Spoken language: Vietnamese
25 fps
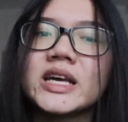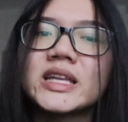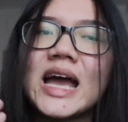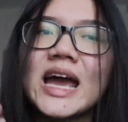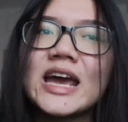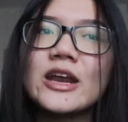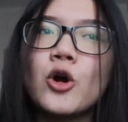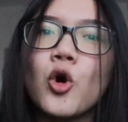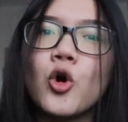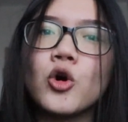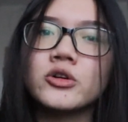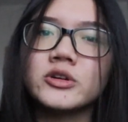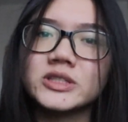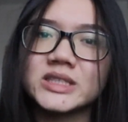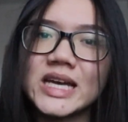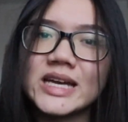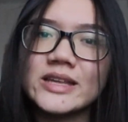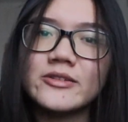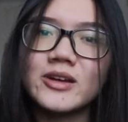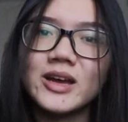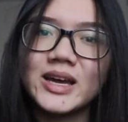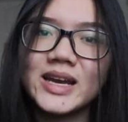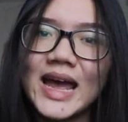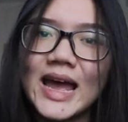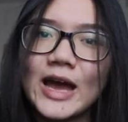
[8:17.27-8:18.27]
cái thái độ của người ta
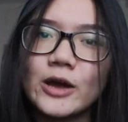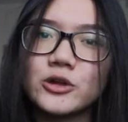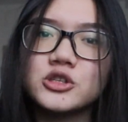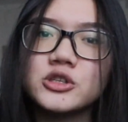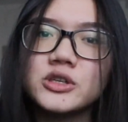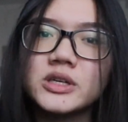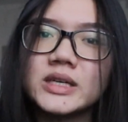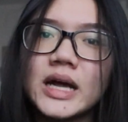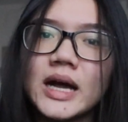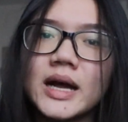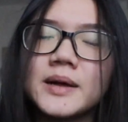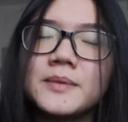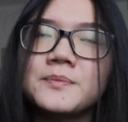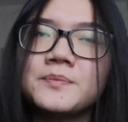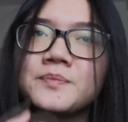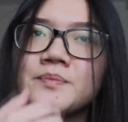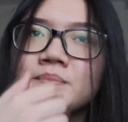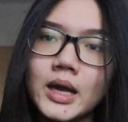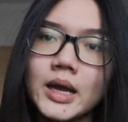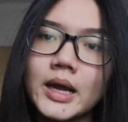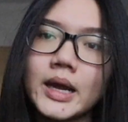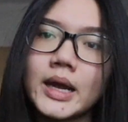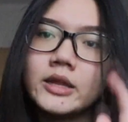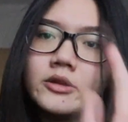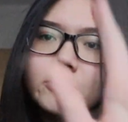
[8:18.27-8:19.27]
như thế nào trước cái đã
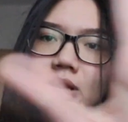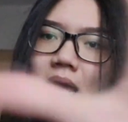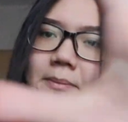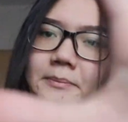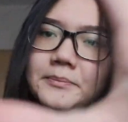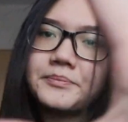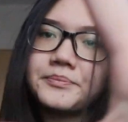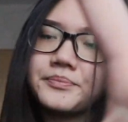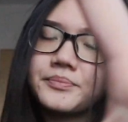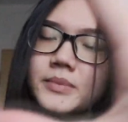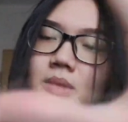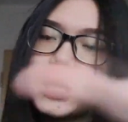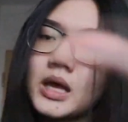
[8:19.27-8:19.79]
cái thứ năm